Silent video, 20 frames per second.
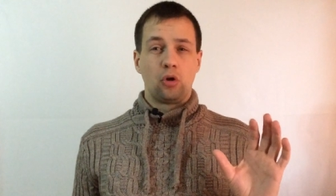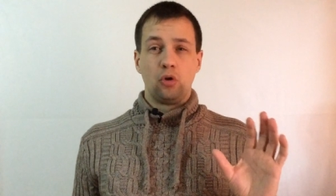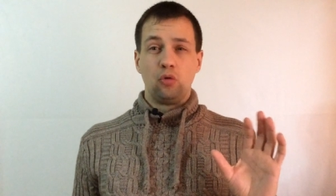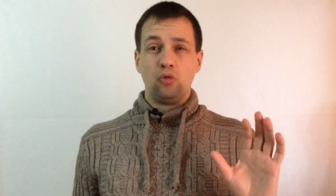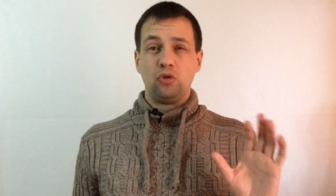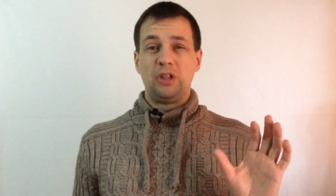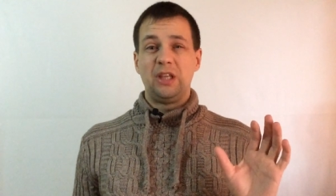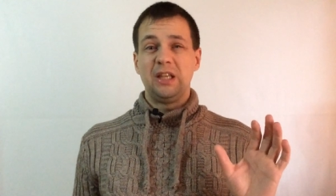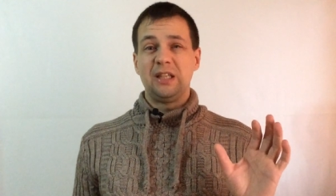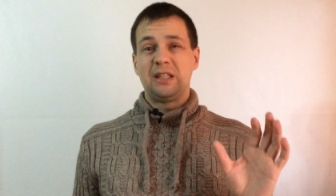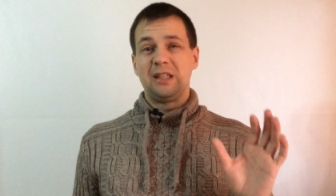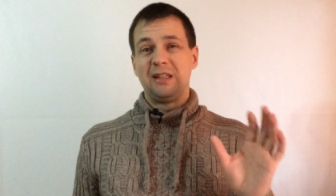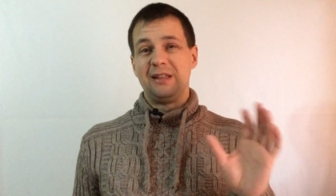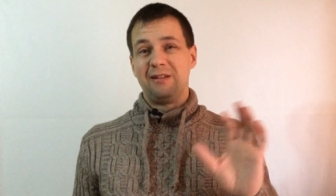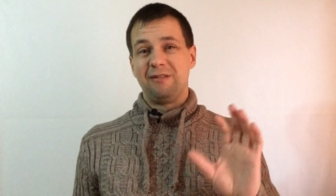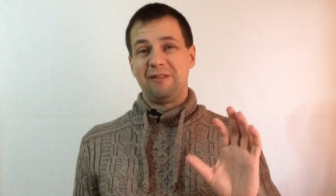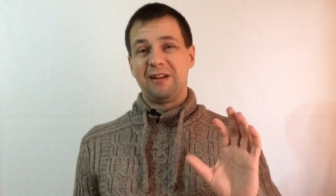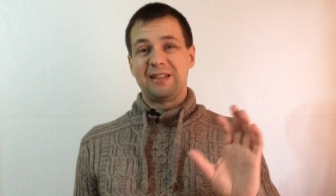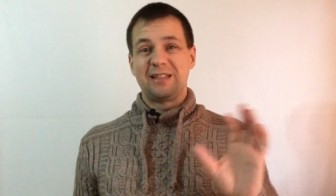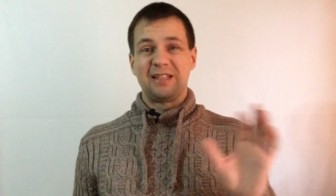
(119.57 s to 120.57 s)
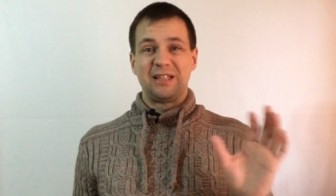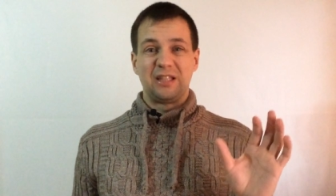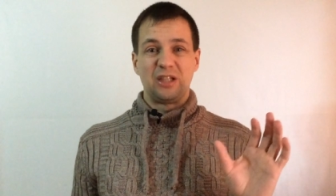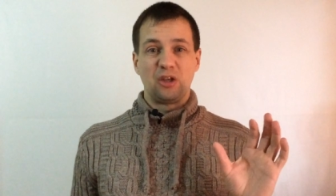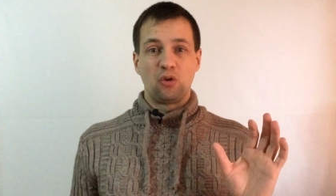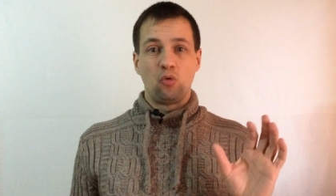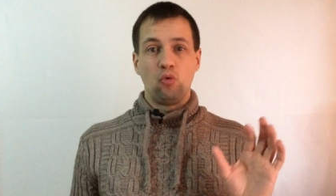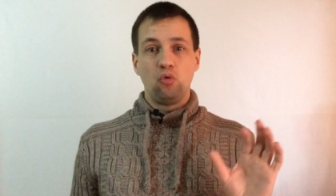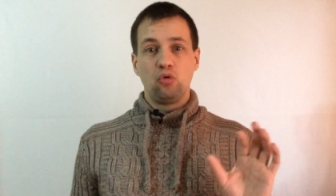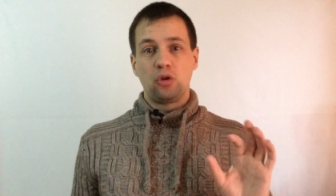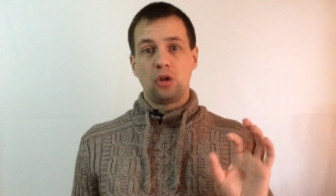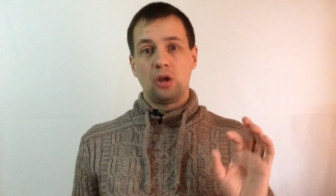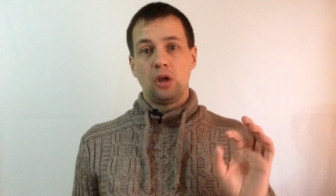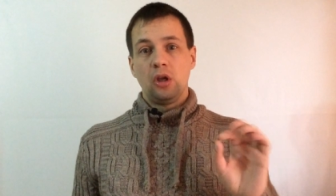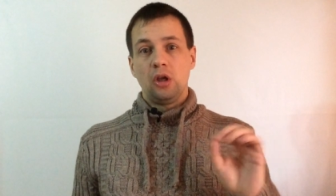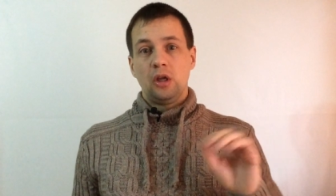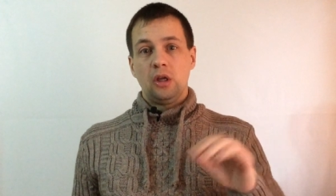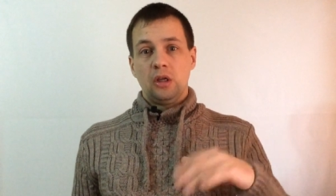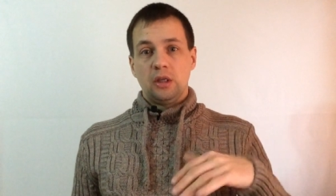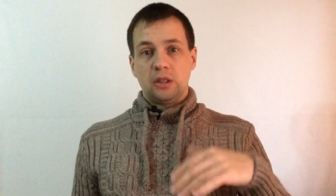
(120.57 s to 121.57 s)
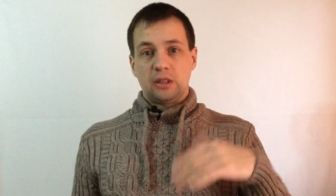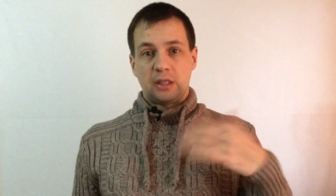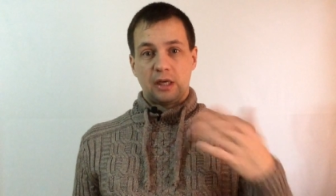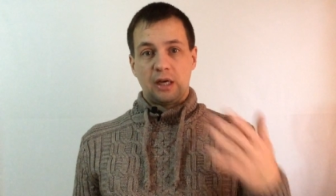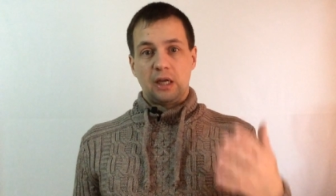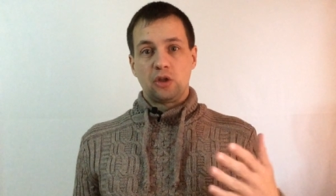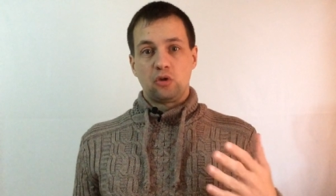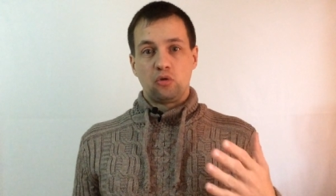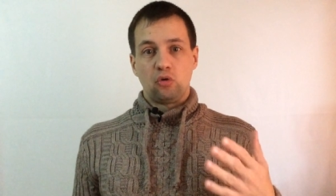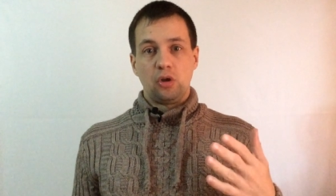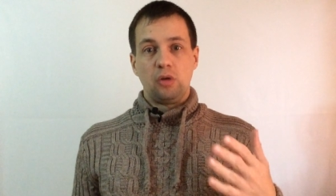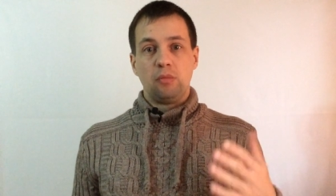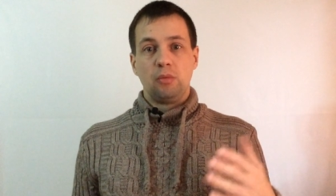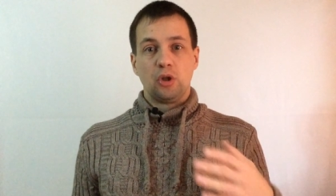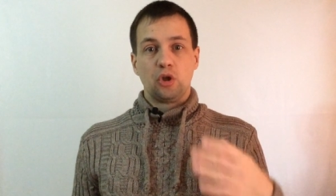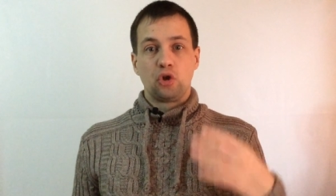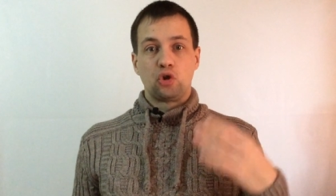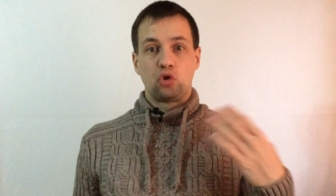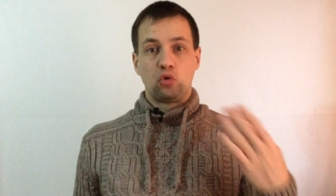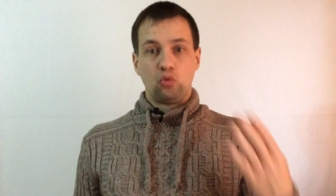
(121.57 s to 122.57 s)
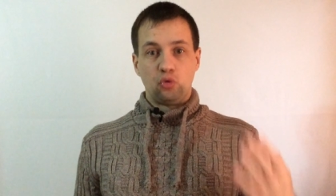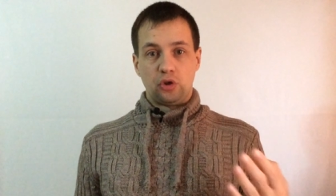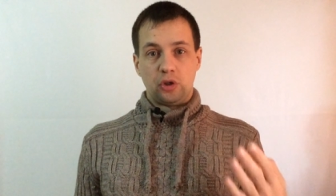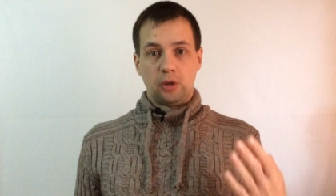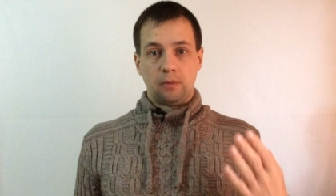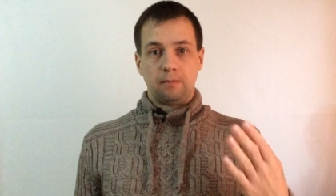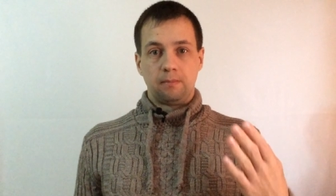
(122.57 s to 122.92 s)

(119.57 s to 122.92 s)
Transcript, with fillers: Ну 10-20 секунд сразу именно сути.